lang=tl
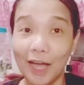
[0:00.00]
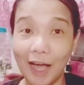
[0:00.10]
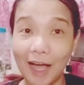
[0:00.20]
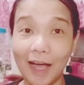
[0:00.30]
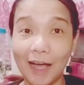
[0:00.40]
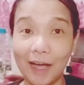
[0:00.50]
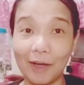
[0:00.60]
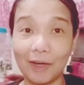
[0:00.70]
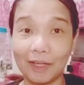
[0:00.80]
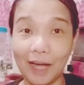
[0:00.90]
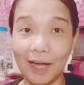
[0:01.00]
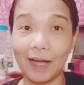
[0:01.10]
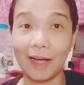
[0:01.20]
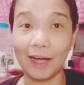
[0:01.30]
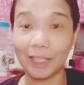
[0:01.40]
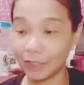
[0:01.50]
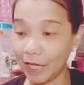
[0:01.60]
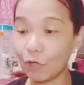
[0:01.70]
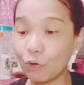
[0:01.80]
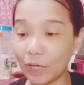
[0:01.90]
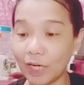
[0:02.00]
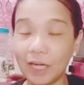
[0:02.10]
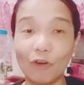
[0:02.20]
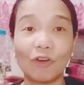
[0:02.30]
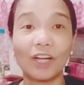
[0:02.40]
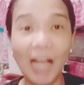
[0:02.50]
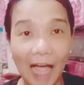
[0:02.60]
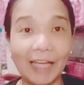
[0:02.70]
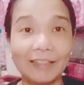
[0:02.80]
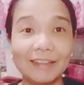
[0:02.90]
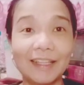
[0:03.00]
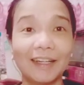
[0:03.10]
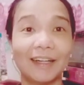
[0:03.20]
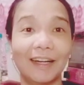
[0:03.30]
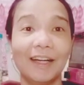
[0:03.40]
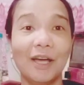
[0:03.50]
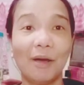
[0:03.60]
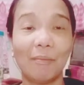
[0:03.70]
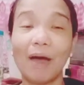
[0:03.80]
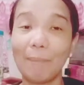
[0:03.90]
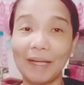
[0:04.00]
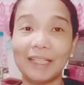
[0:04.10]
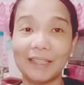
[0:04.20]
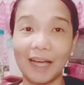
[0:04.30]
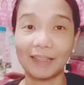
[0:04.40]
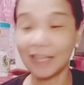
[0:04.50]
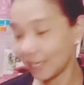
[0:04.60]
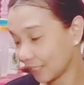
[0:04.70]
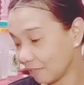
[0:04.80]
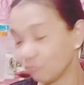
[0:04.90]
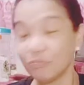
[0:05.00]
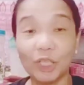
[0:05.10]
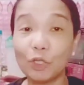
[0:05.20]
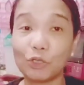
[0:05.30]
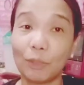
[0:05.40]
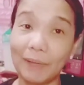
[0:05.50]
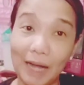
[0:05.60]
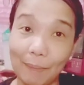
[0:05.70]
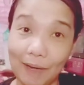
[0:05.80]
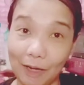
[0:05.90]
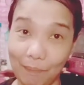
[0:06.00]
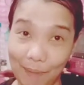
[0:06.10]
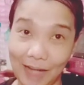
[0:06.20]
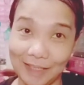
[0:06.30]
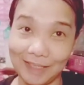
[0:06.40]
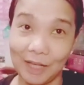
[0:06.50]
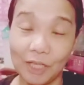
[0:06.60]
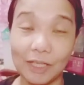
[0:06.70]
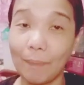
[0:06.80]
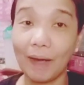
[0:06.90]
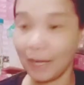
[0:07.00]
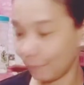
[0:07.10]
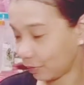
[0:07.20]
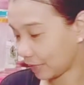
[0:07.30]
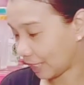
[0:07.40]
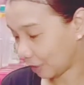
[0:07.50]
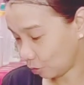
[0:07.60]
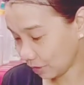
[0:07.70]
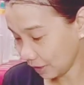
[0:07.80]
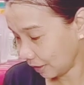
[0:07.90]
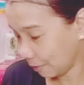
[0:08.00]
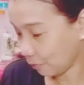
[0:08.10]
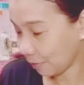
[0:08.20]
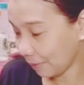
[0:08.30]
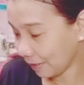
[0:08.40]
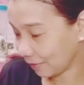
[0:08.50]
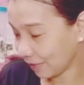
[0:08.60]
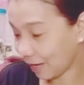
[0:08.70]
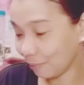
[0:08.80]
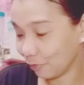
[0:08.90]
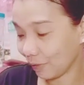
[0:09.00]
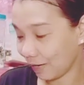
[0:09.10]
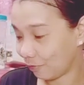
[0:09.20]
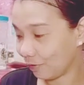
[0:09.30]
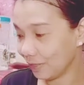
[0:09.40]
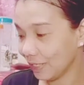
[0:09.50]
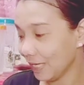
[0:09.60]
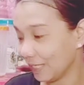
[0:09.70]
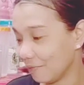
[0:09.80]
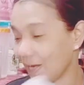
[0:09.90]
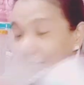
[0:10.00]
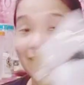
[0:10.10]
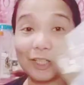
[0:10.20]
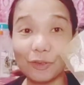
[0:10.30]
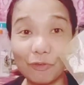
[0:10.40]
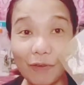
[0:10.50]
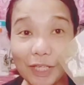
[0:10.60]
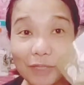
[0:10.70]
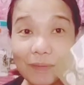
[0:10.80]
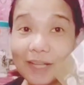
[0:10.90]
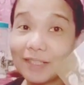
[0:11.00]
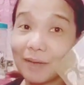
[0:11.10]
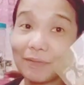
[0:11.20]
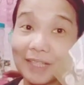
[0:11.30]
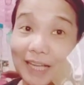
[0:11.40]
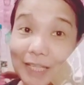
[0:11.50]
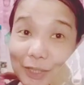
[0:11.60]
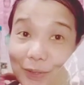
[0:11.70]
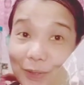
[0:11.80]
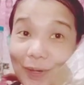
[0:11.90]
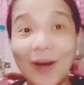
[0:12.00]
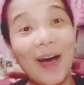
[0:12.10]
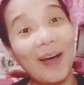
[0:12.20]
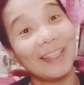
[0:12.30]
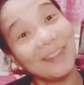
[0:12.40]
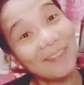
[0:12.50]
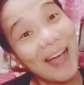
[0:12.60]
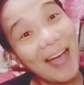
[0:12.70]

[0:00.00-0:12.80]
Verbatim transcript: uh, uh, category or kind ng uh, mga paninda, talagang hindi ko siya pinapalagpas. Napaka-importante. O, sige, tingnan mo naman, no? Oh, nakamura ko. Diba? Ganitong face mask, tapos ganito. O, diba?